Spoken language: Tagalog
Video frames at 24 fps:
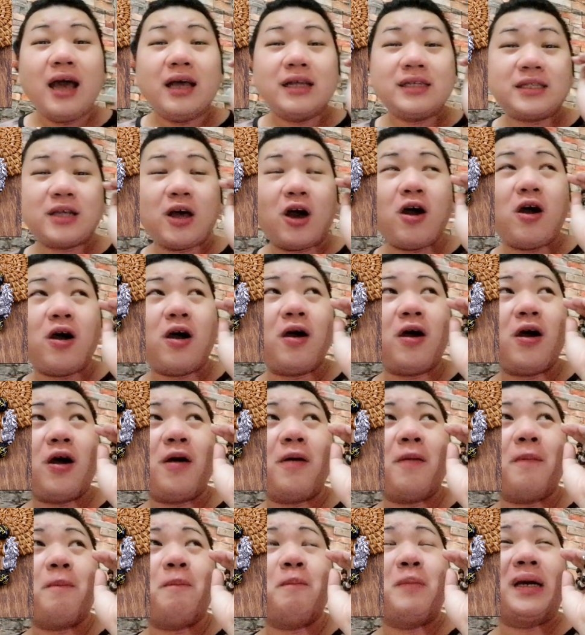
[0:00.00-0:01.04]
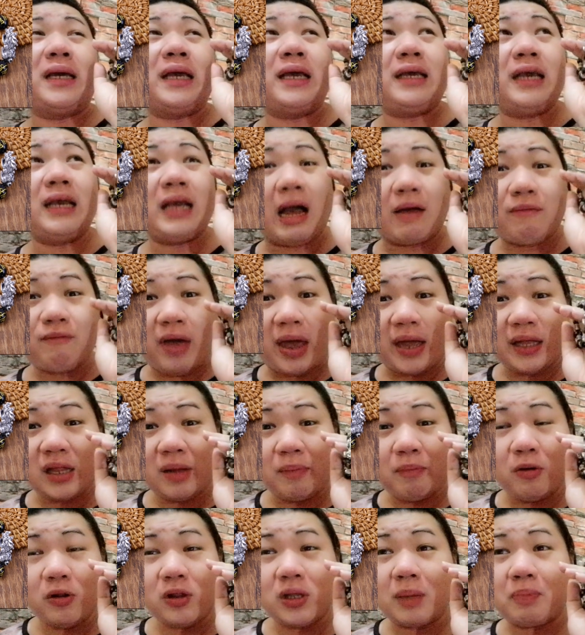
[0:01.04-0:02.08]
So, magiging
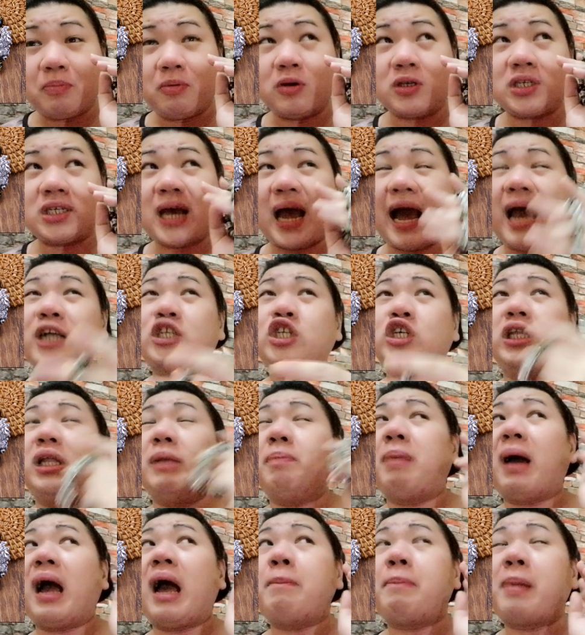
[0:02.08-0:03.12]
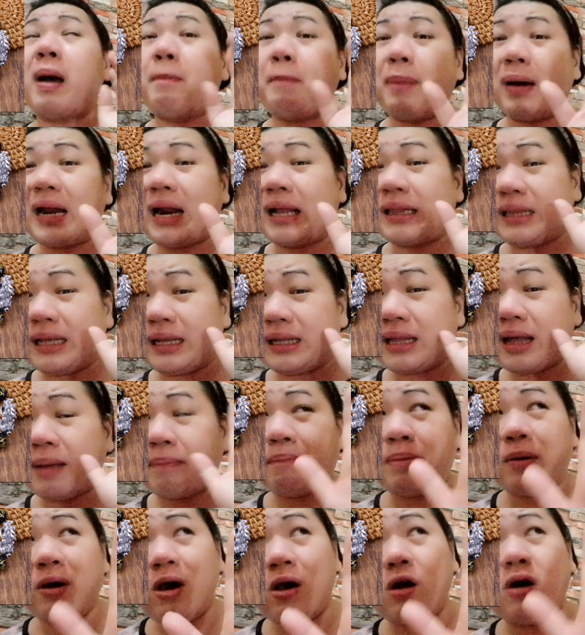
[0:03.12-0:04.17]
available na po siya. Actually, baka paparating
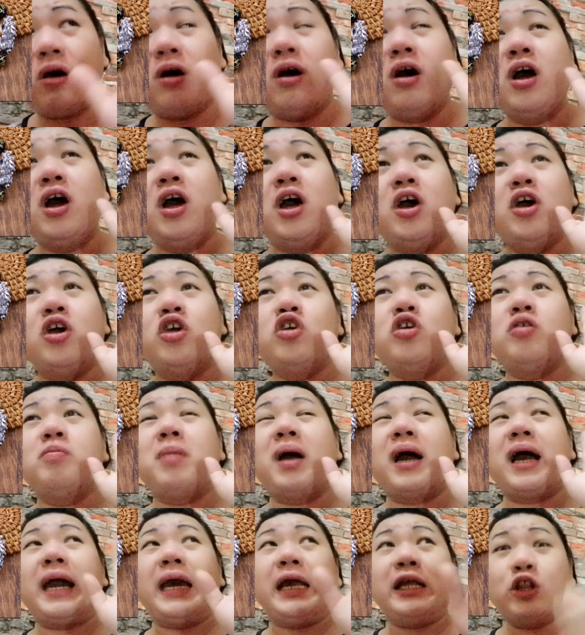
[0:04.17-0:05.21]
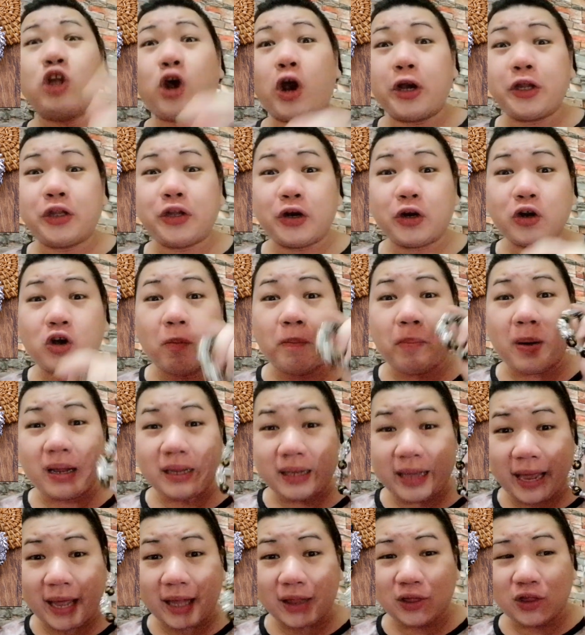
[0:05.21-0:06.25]
na po yung mga in-order ko pa
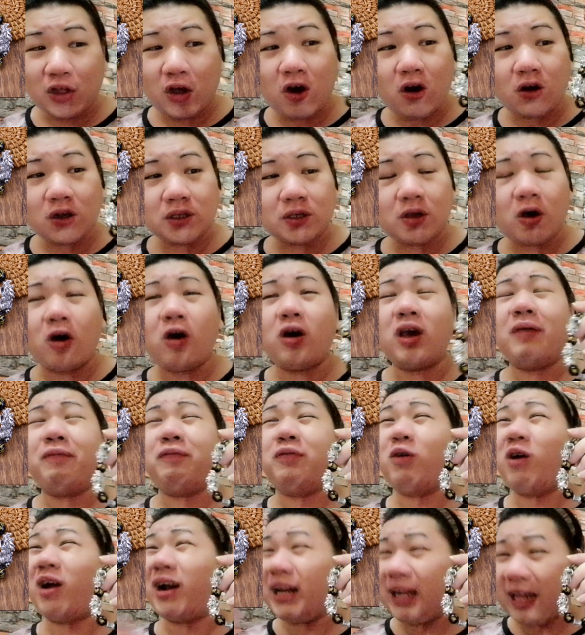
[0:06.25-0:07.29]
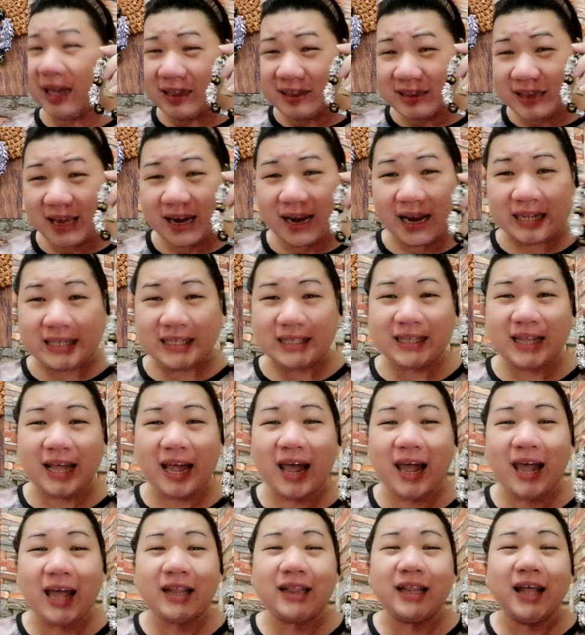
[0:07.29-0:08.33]
nyeto. So, if you are
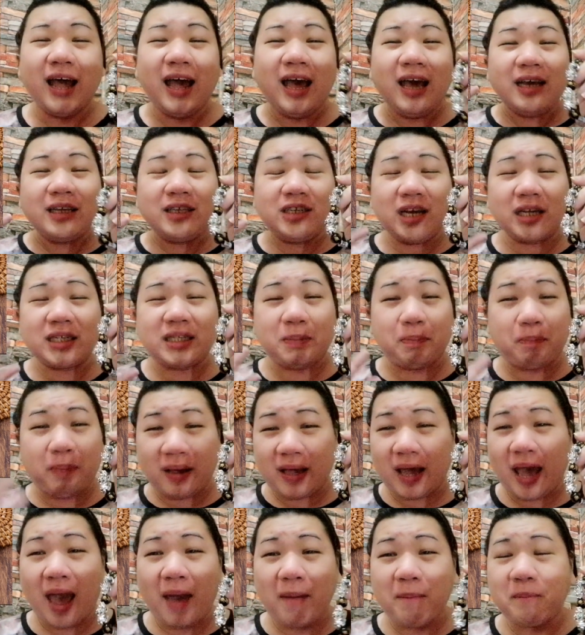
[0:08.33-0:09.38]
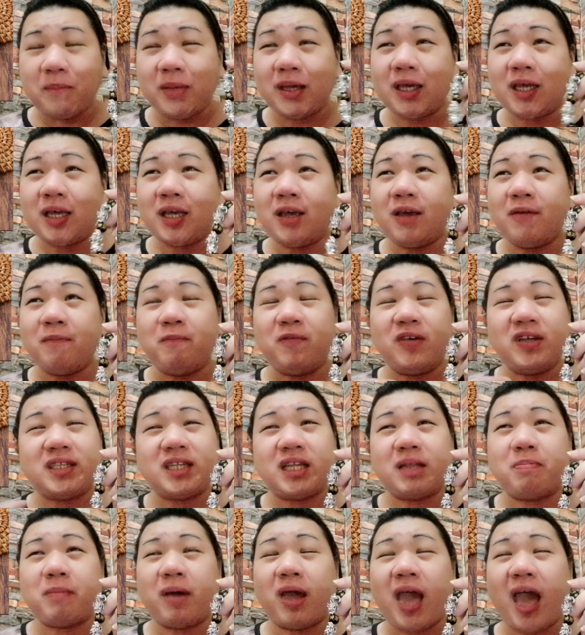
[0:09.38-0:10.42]
interested, just PM me,
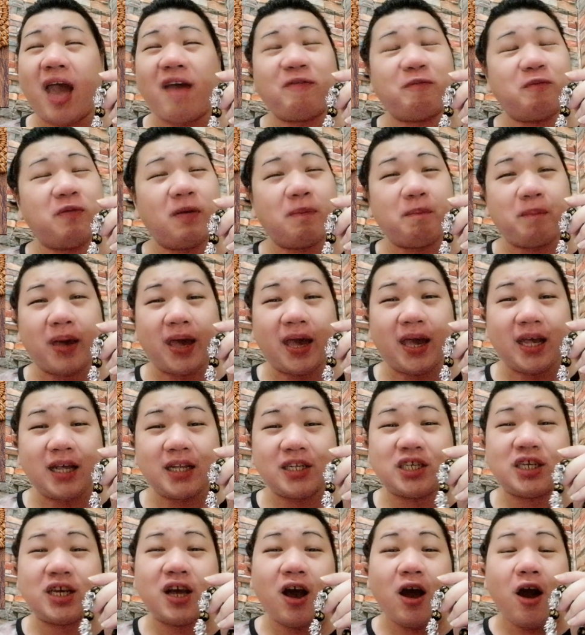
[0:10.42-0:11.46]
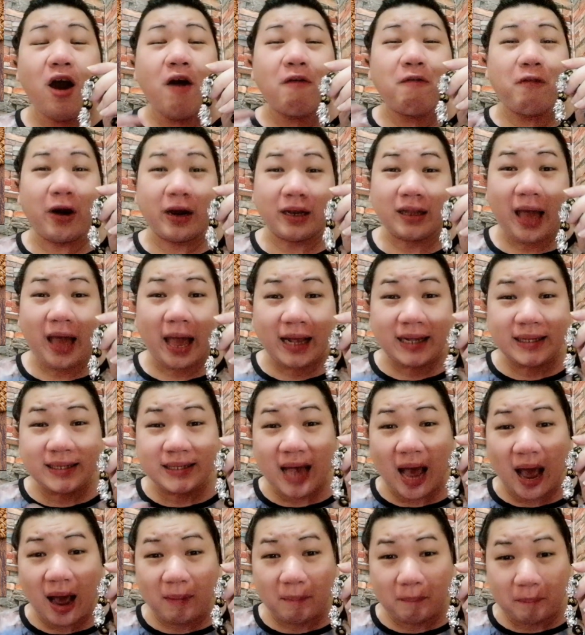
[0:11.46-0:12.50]
visit my FB page for the
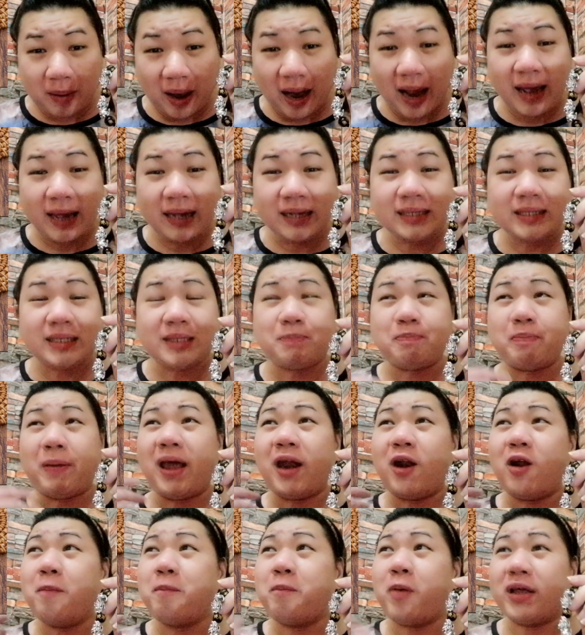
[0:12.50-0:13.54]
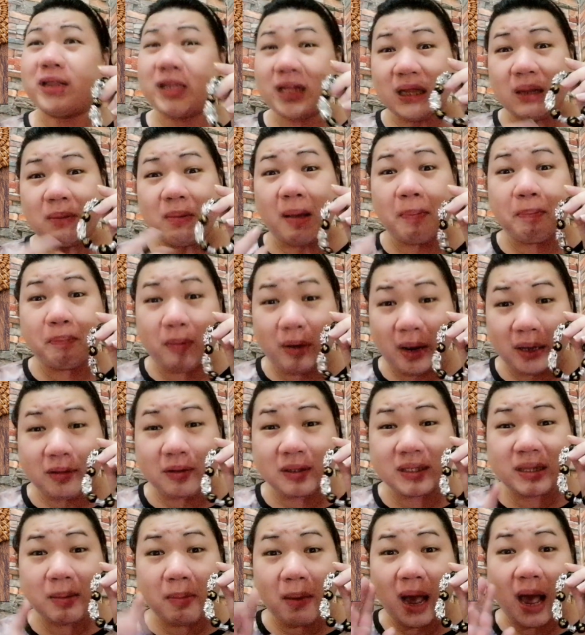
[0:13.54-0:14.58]
exact price. Pero pwede naman po ito
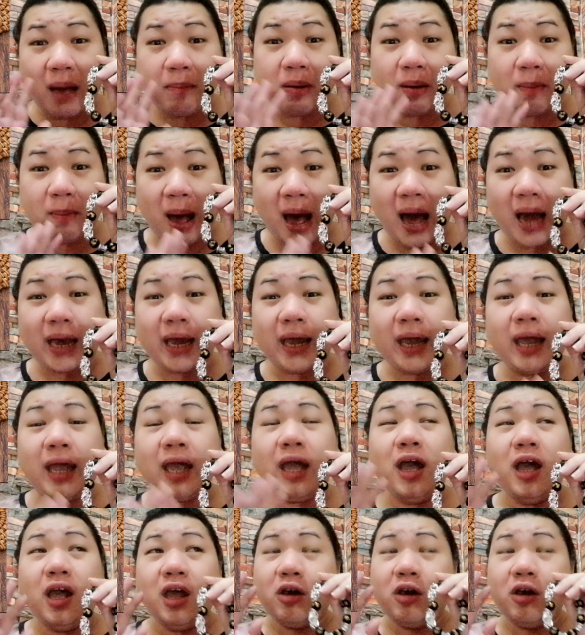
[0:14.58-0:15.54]
sa mga babae.